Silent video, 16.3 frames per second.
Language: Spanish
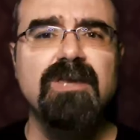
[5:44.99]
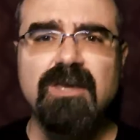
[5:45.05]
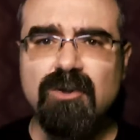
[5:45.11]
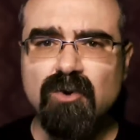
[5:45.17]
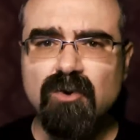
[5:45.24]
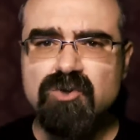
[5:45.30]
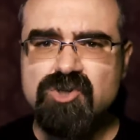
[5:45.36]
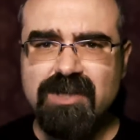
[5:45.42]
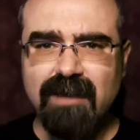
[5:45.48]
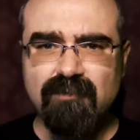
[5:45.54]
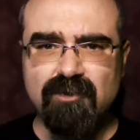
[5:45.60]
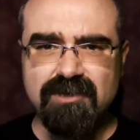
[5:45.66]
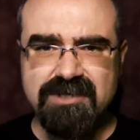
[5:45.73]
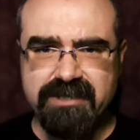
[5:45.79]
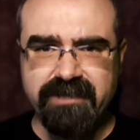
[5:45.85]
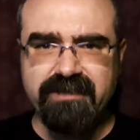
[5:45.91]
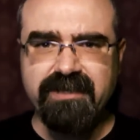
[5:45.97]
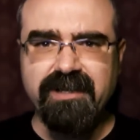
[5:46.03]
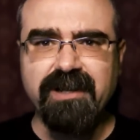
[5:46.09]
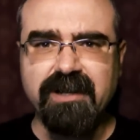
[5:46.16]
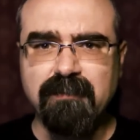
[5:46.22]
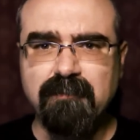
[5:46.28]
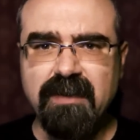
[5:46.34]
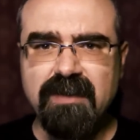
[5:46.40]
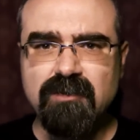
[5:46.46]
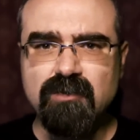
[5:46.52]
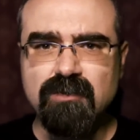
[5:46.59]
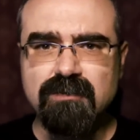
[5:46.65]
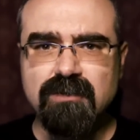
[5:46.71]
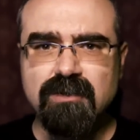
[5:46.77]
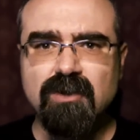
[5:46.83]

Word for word: Y no os hablo de sentir respeto,